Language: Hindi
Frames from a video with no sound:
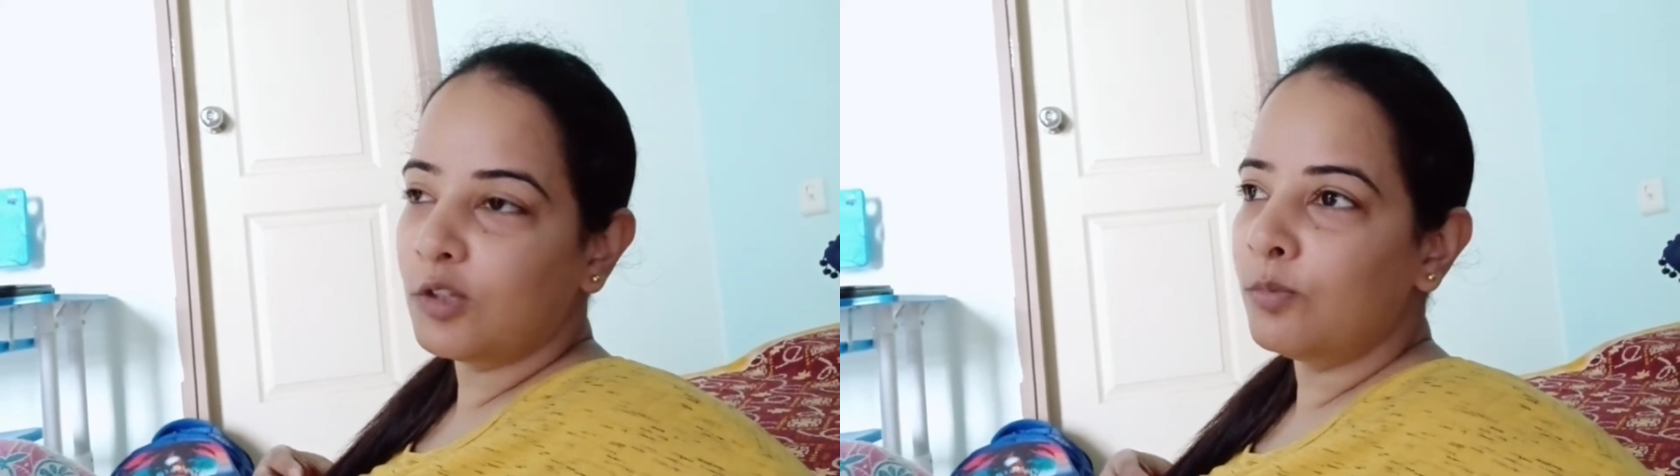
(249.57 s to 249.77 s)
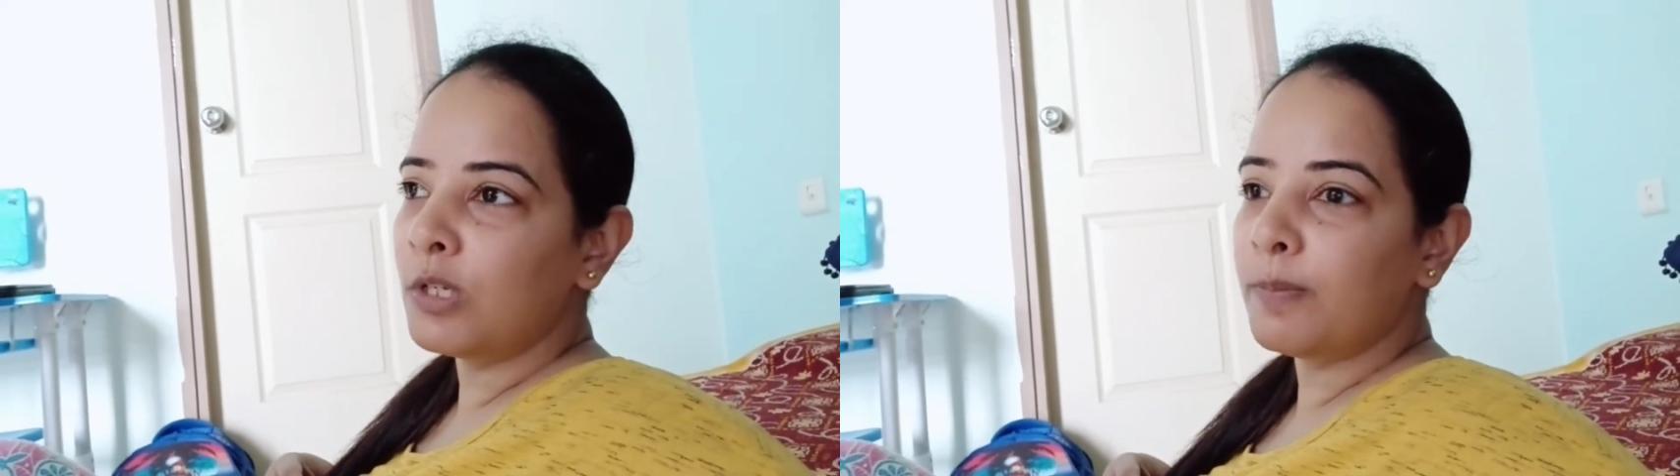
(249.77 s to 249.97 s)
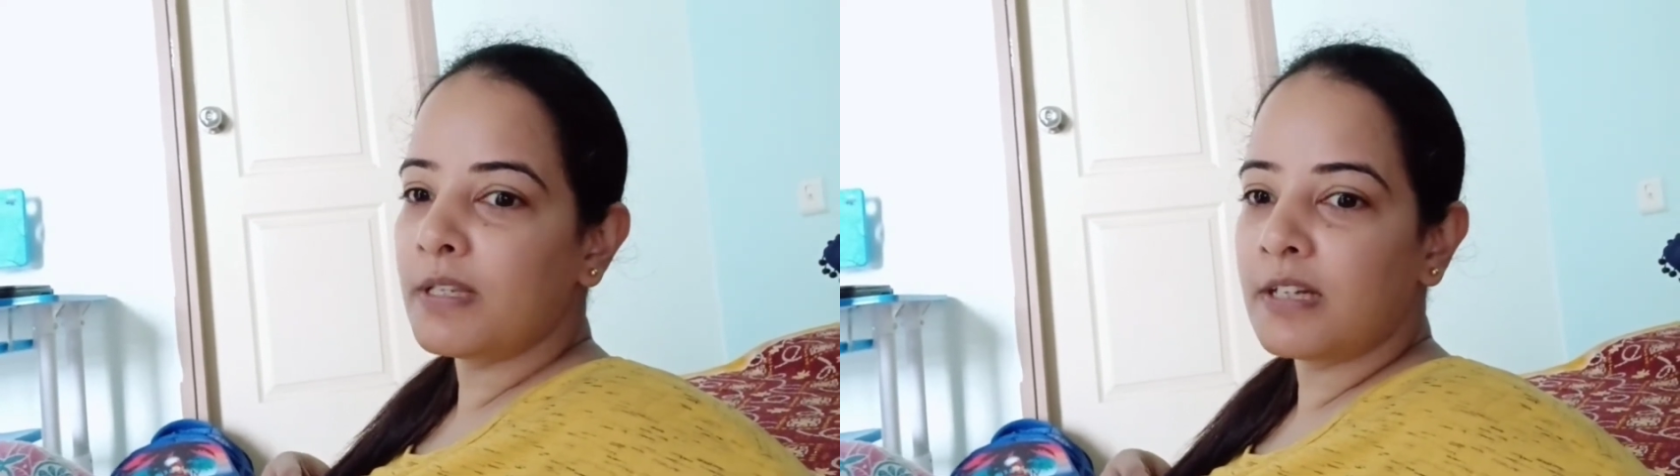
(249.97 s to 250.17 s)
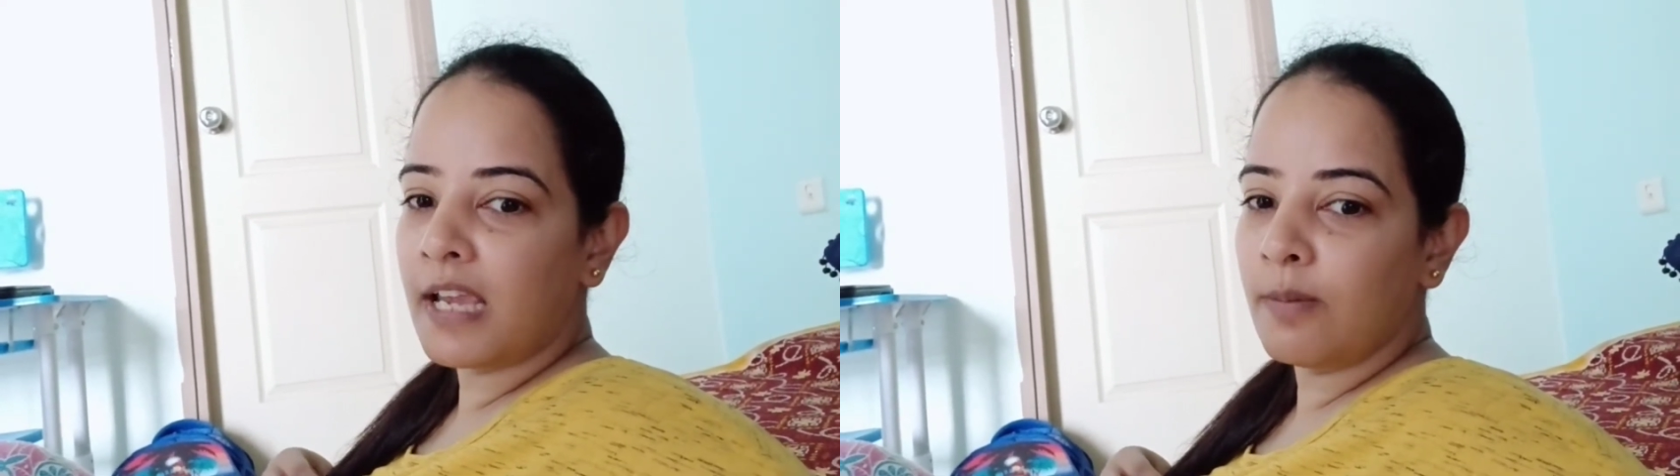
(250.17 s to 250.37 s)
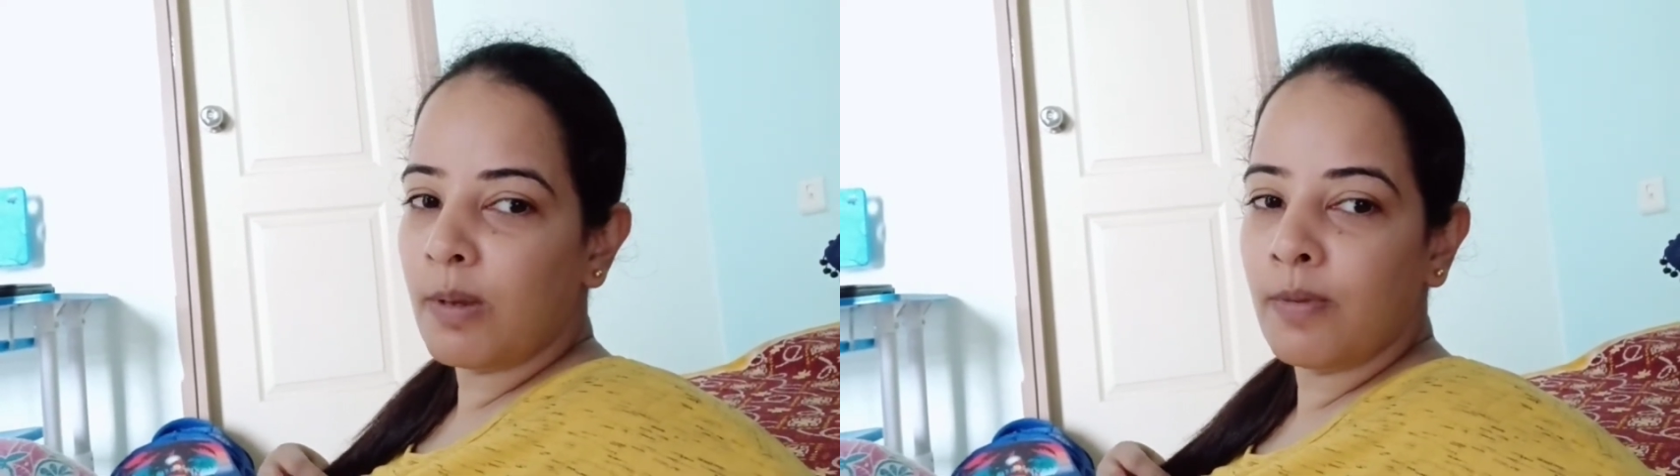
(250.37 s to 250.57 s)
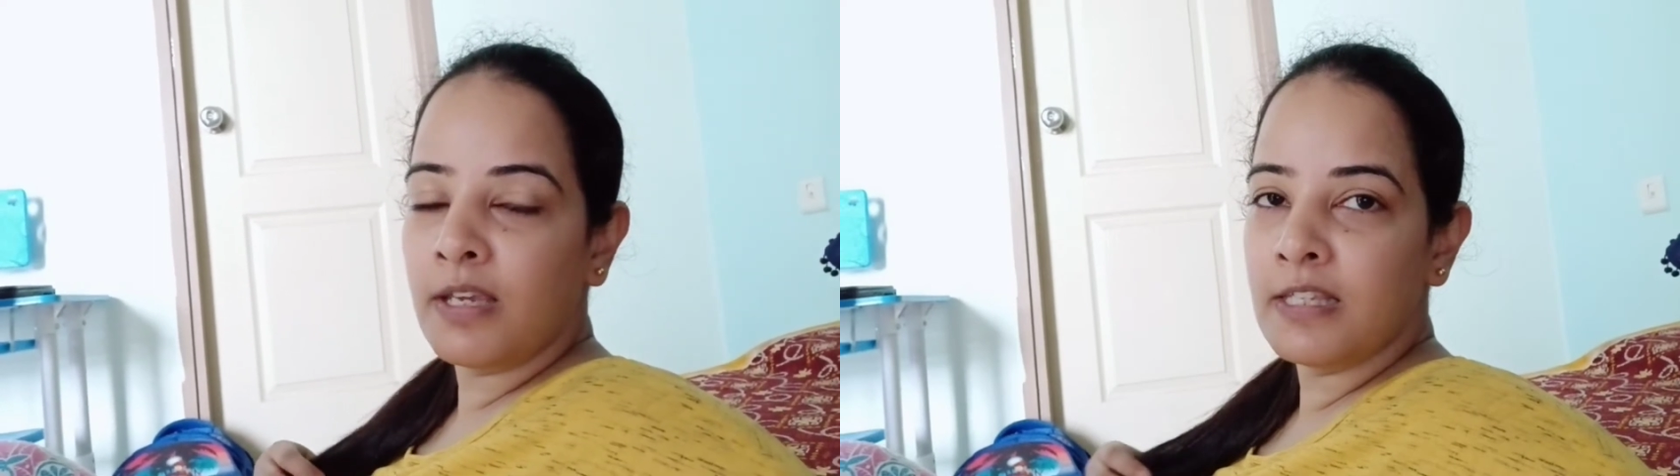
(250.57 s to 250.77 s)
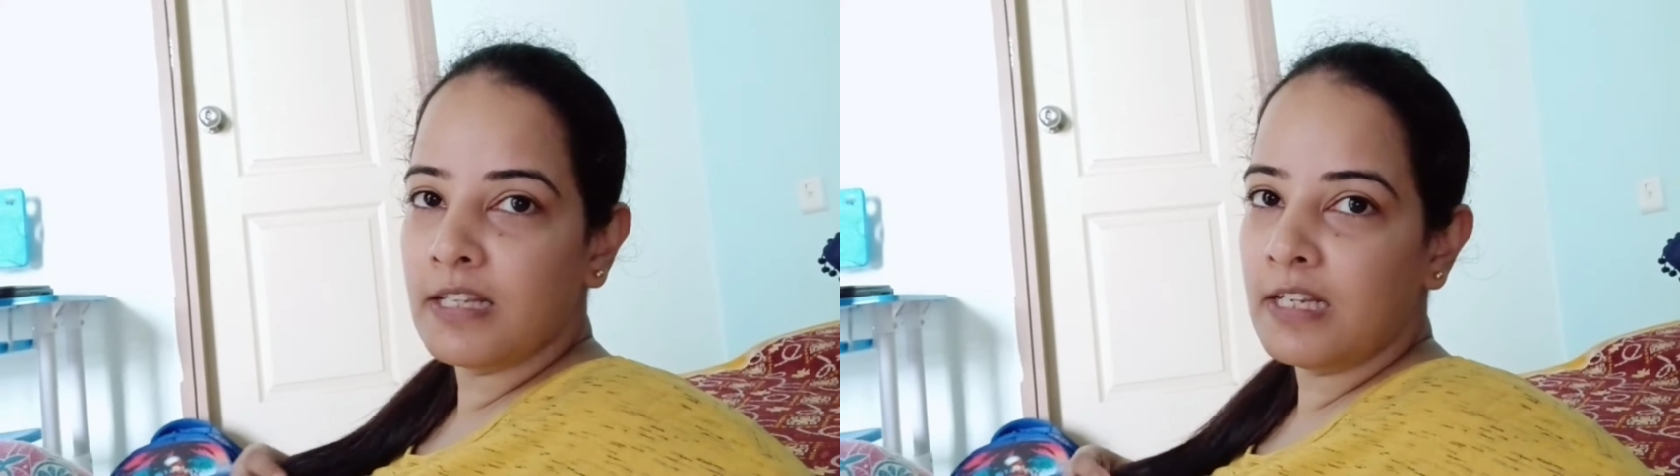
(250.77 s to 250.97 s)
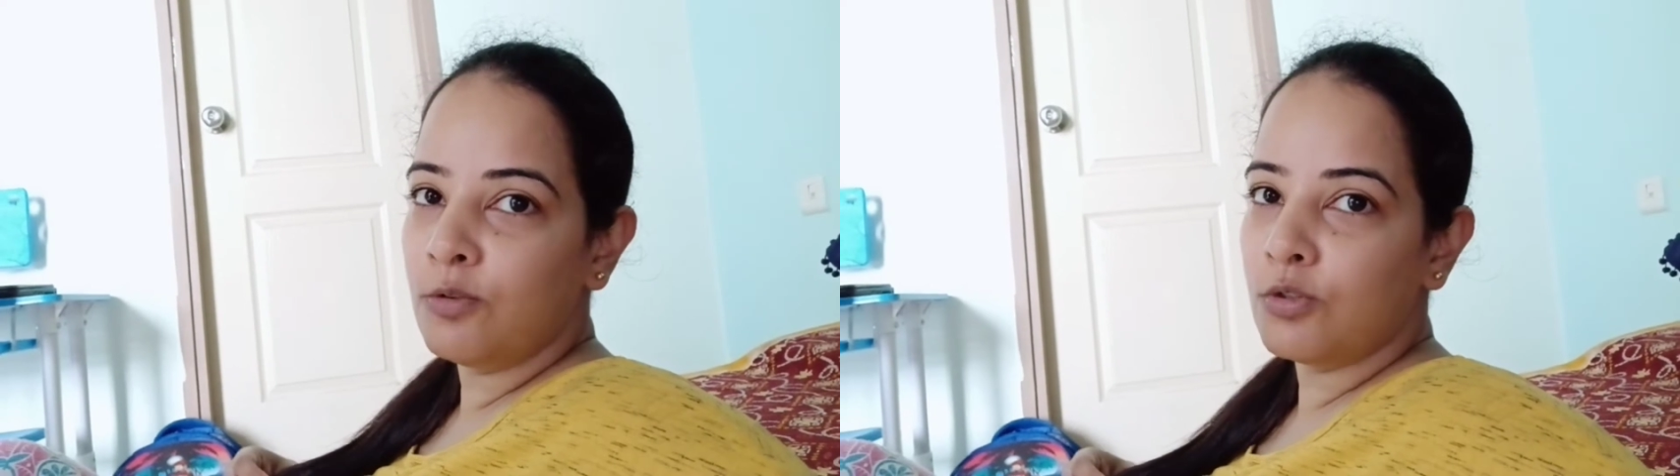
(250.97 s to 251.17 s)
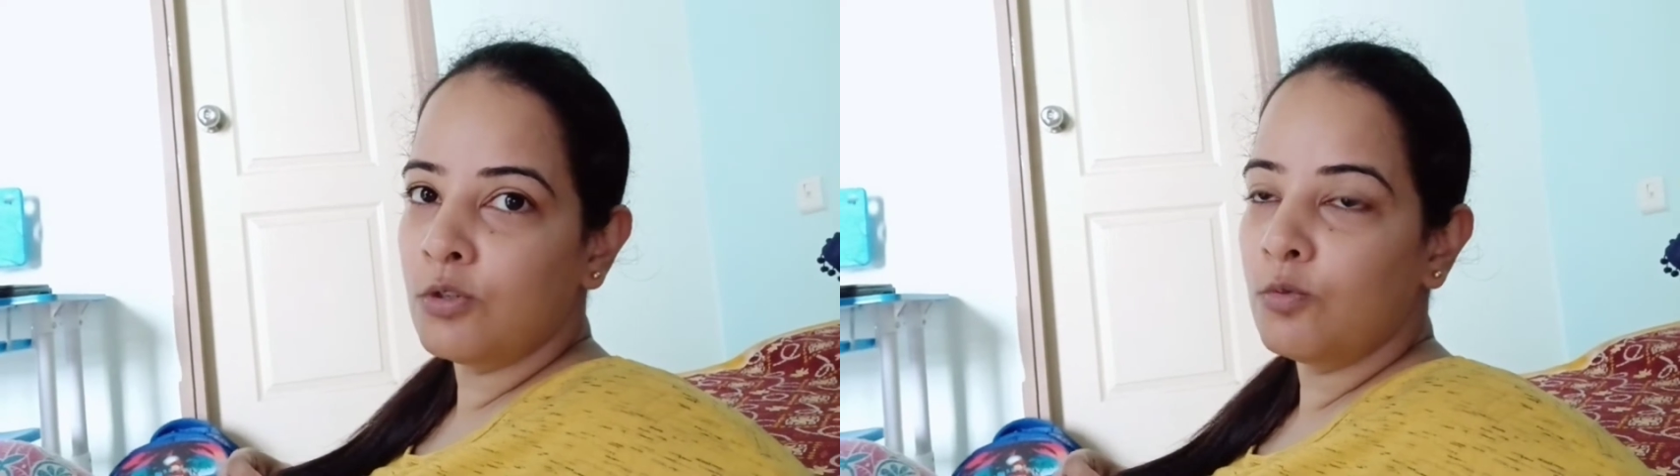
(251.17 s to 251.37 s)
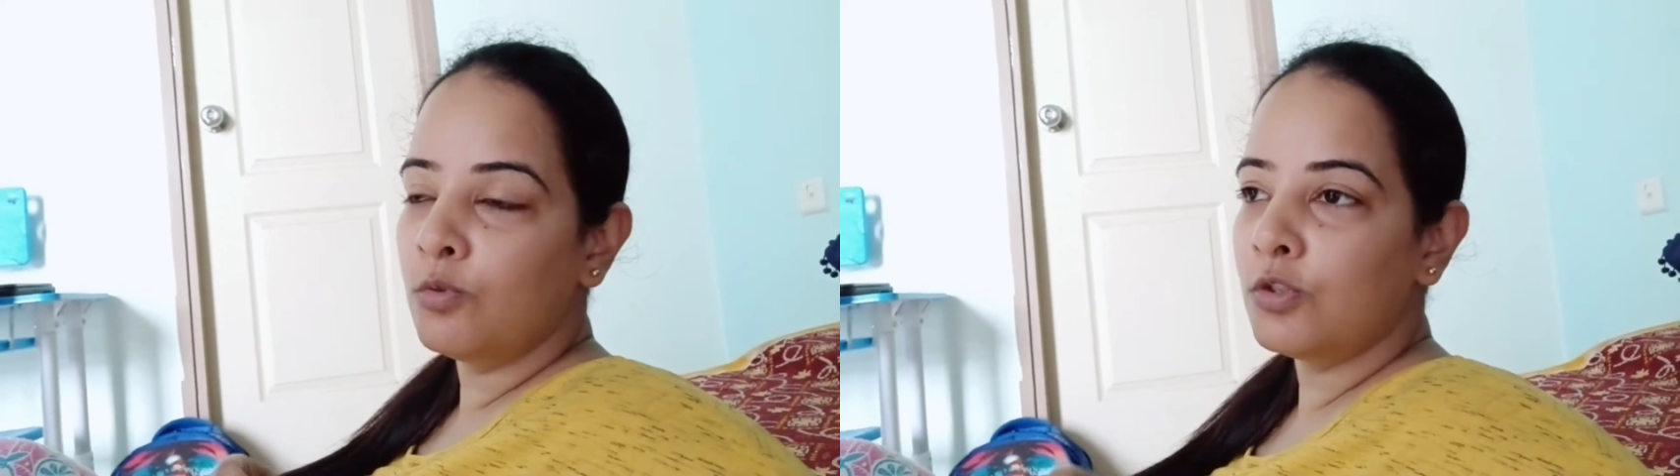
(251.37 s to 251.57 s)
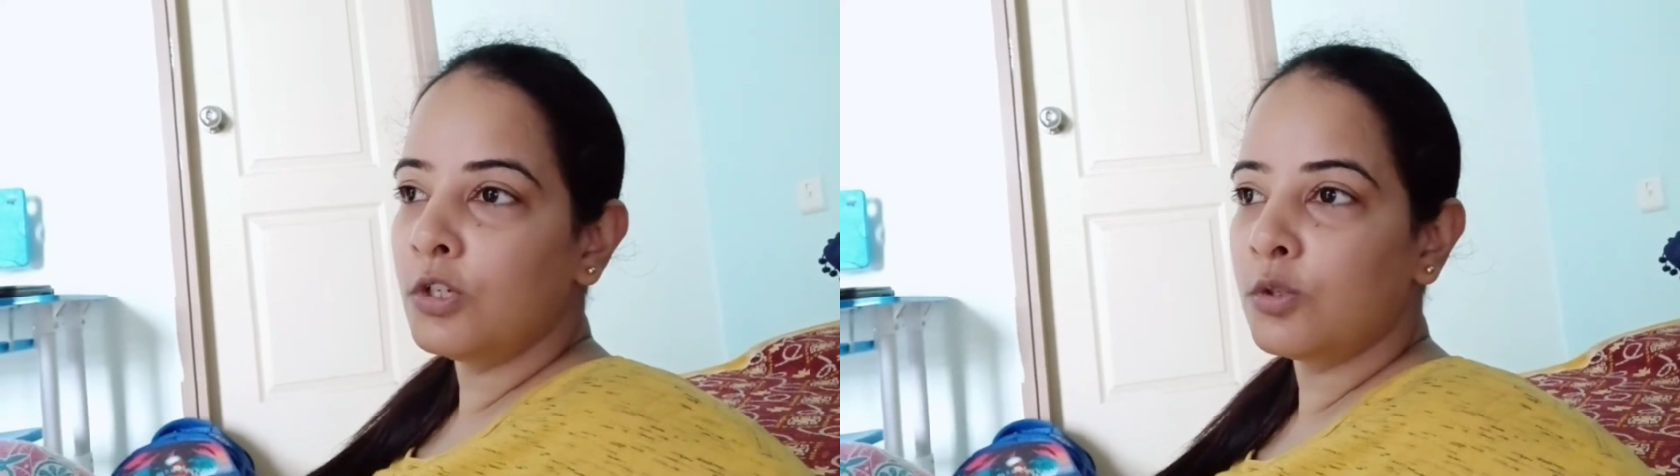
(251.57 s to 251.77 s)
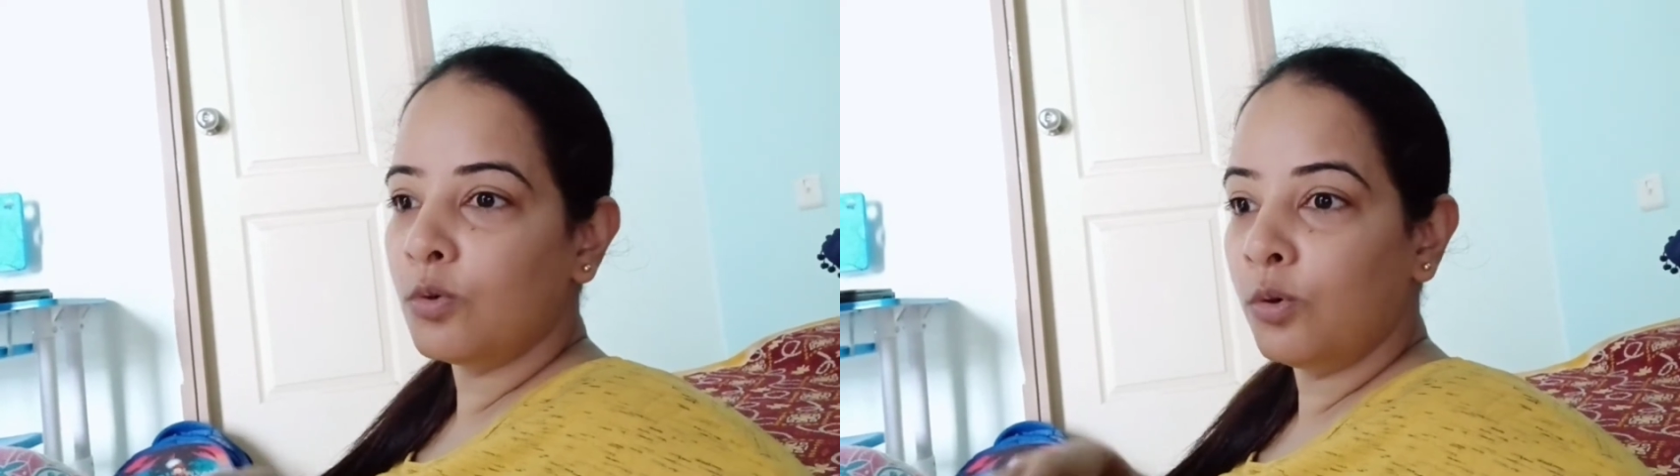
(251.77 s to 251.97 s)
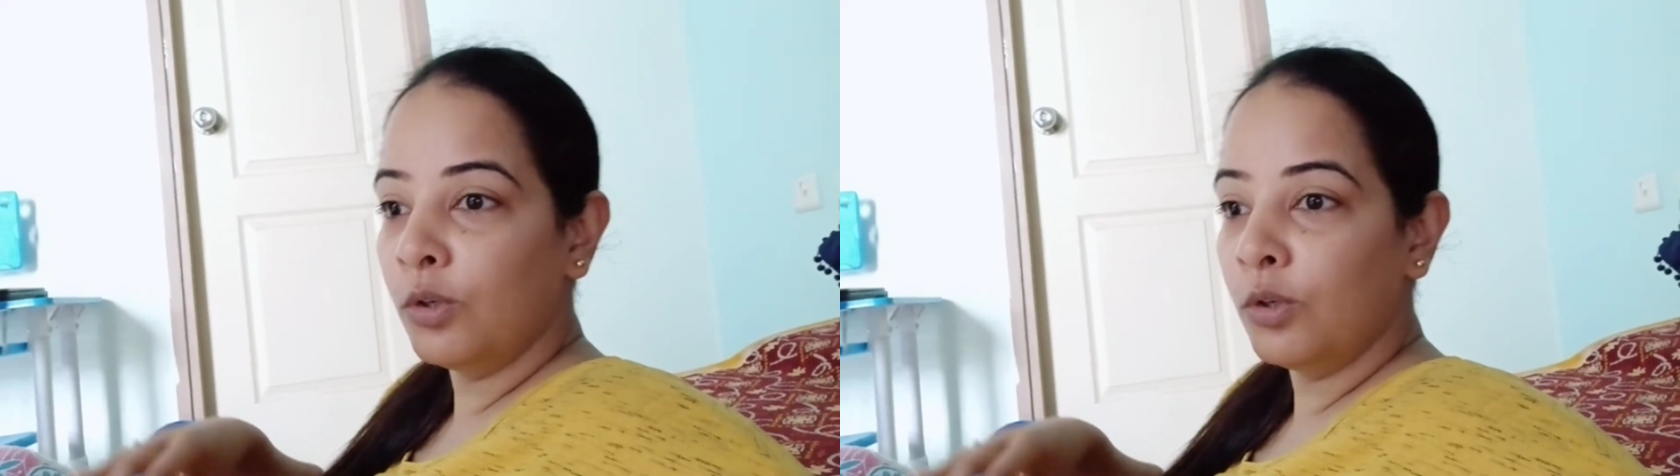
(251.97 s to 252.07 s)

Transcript: तो मेरे पास टाइम है मैं इजीली उस उन चीज़ों को